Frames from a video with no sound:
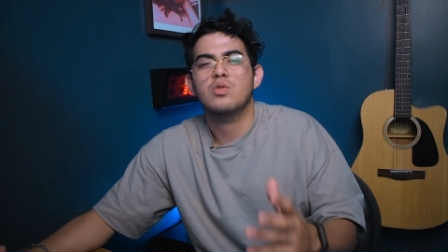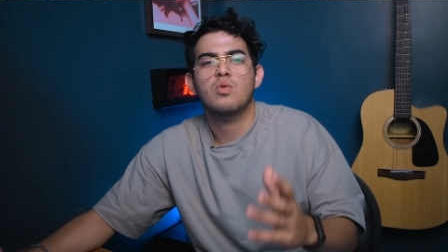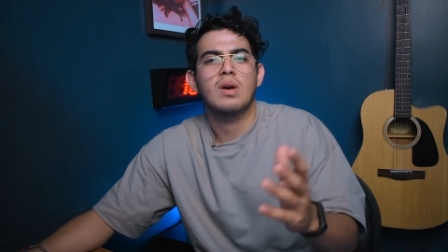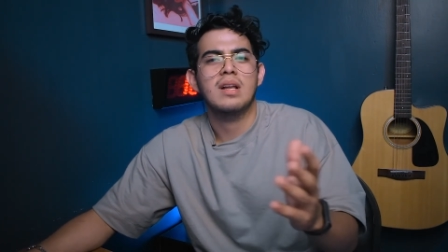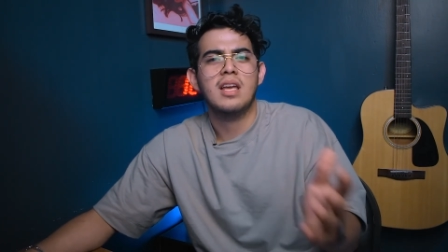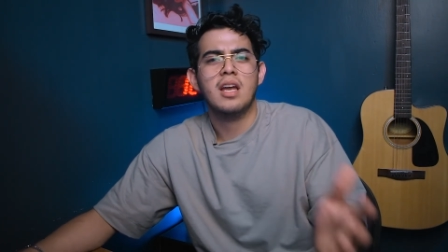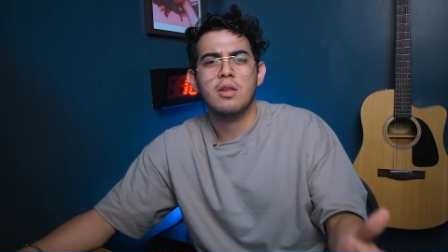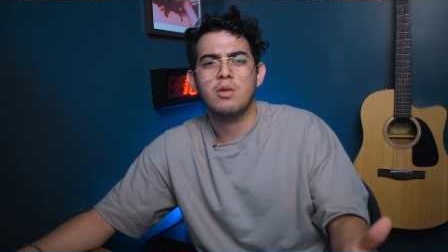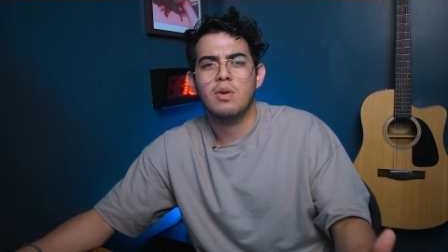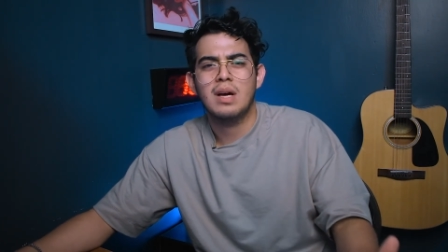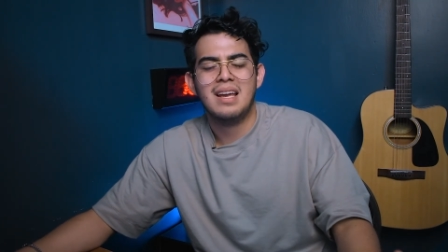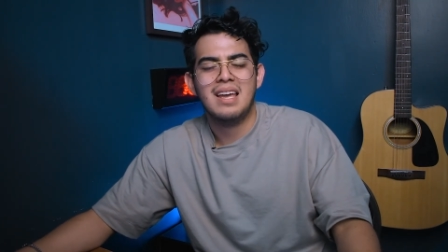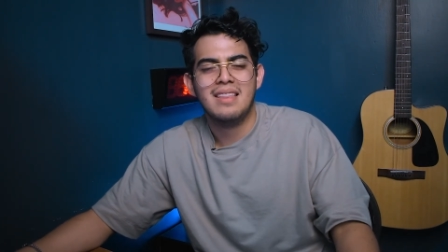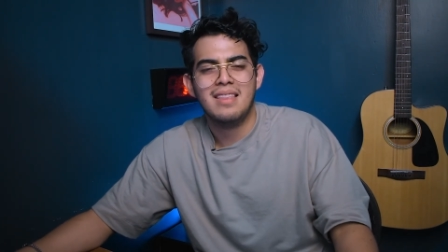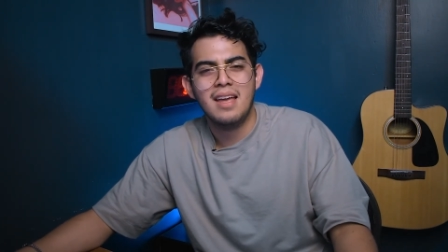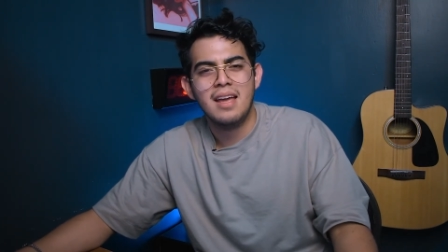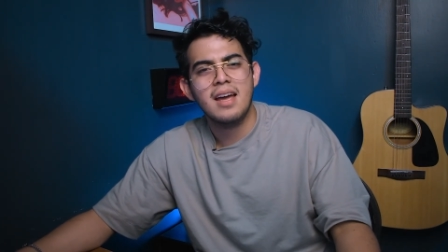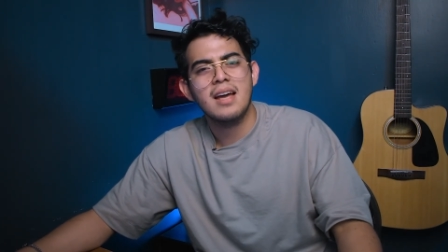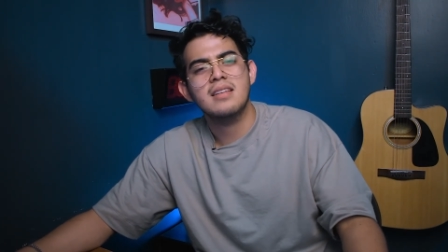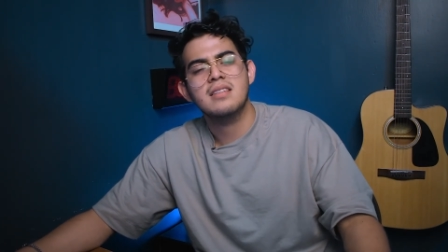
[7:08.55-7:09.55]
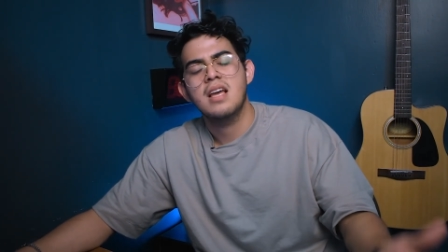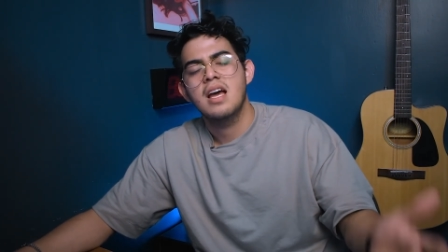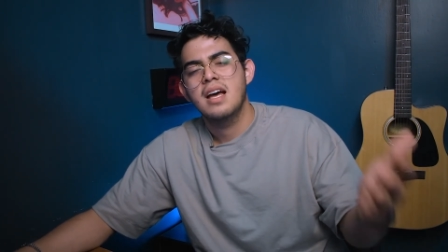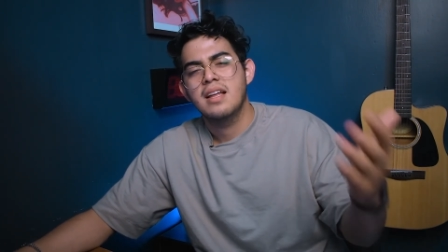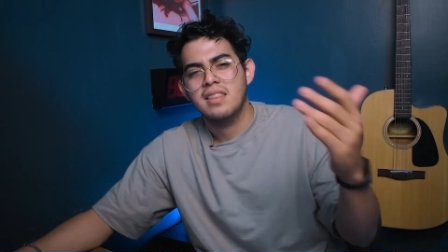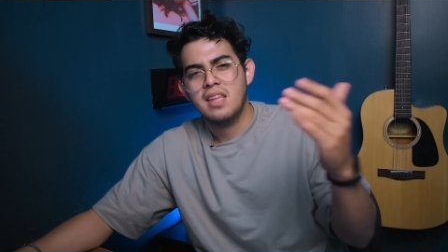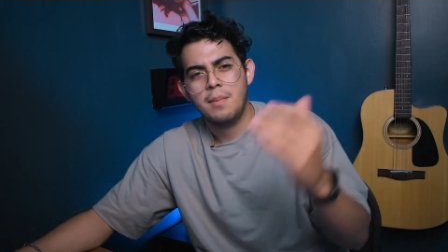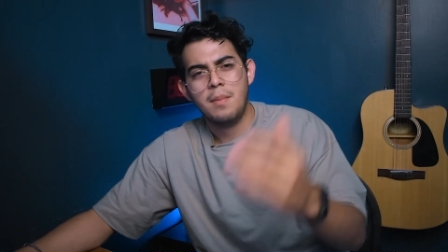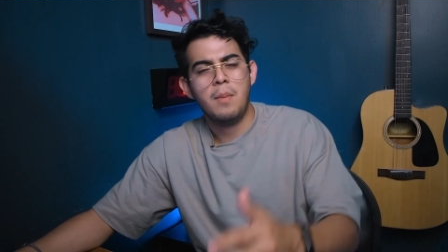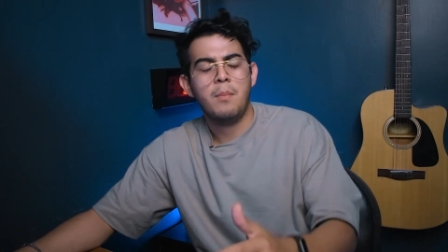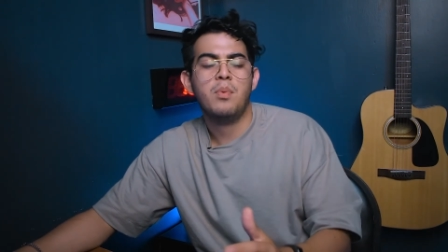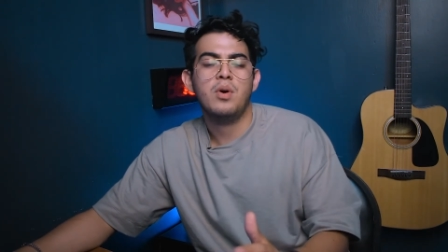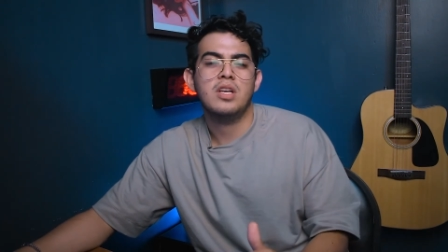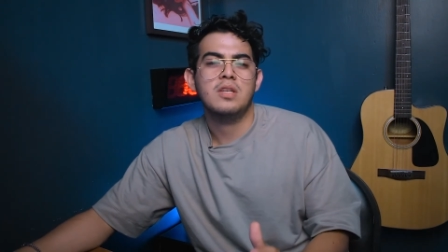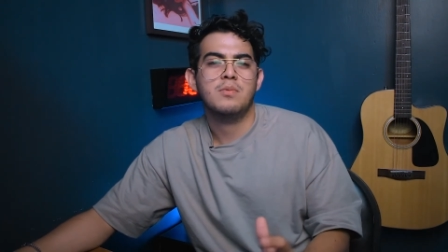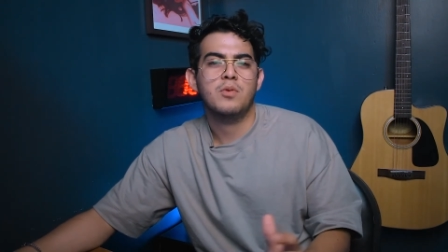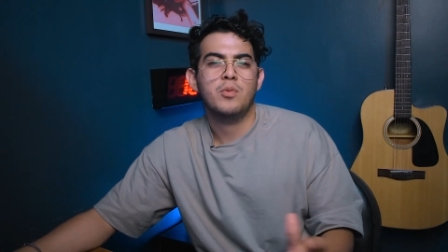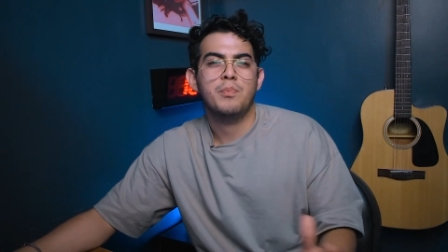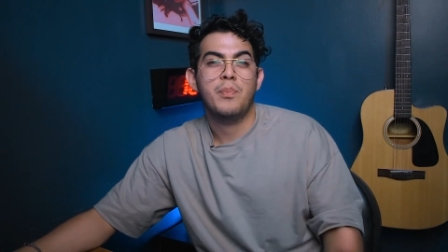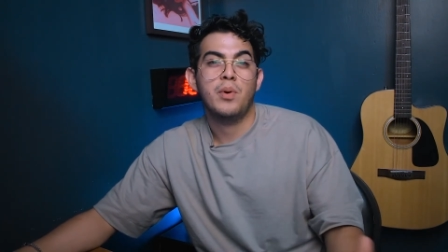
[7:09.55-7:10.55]
Cualquier duda que tengas, también
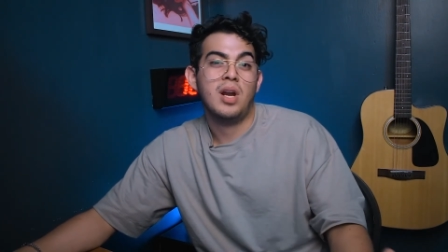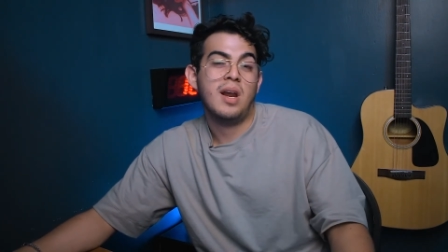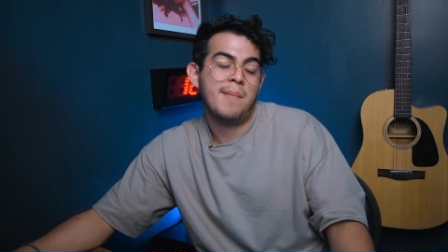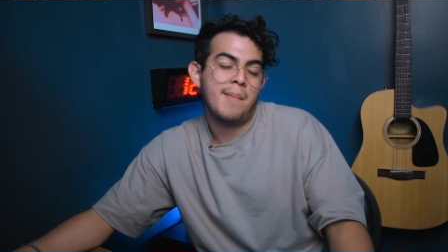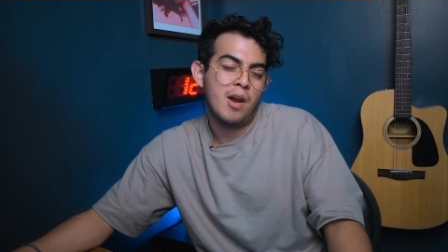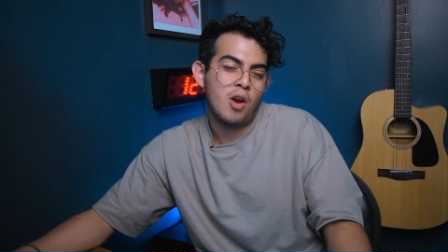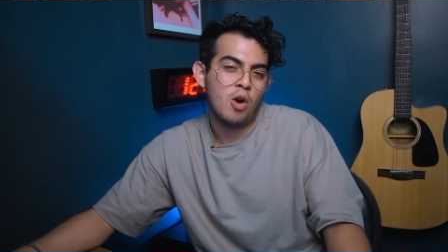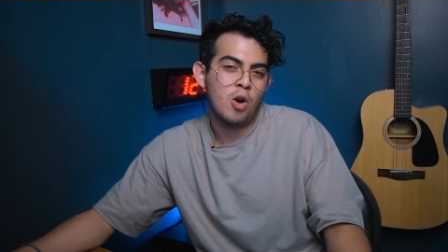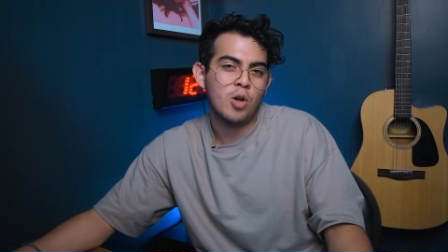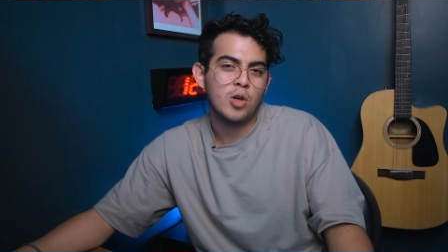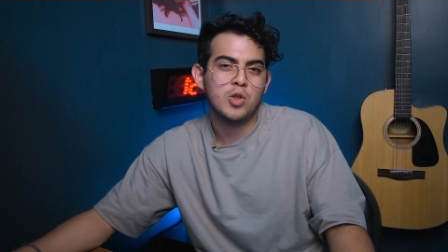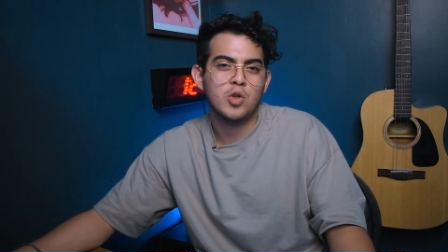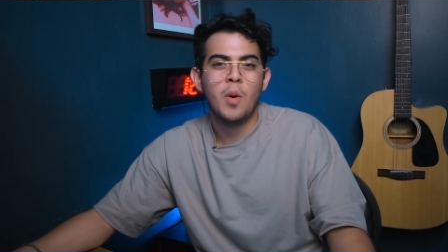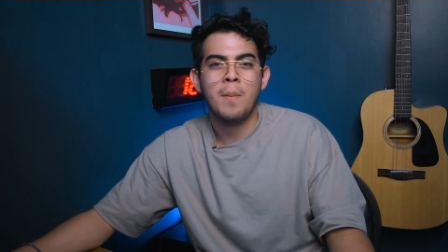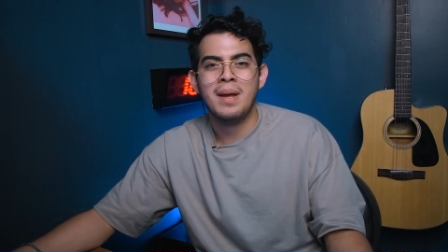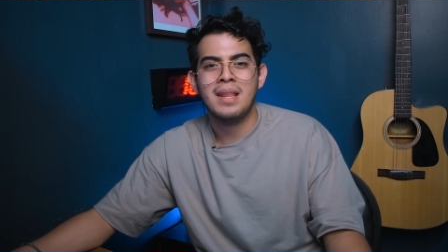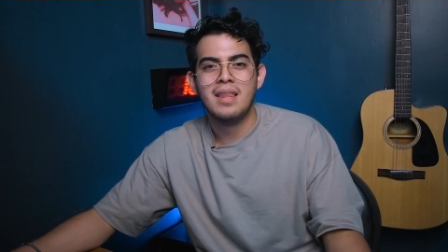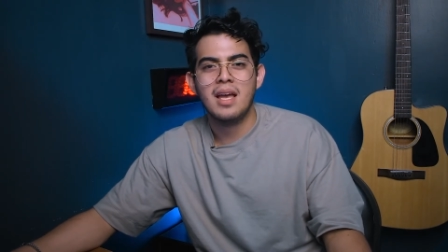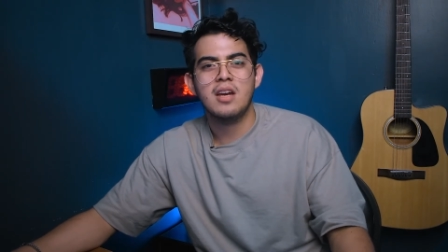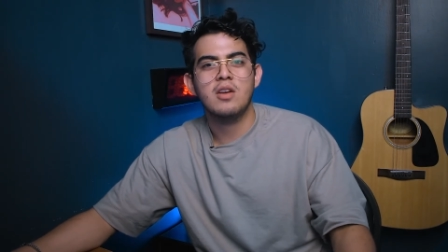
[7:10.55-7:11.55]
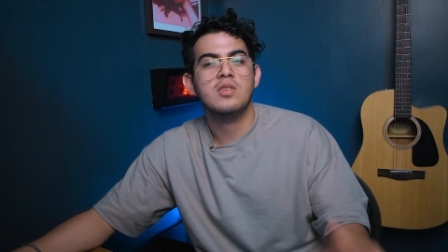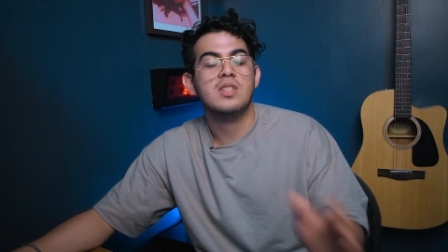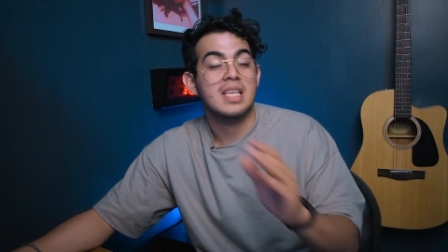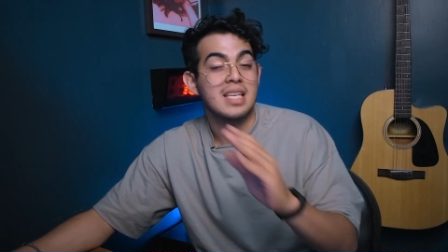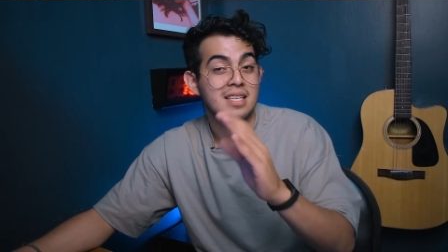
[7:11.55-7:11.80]
puedes ponérmelo en los comentarios.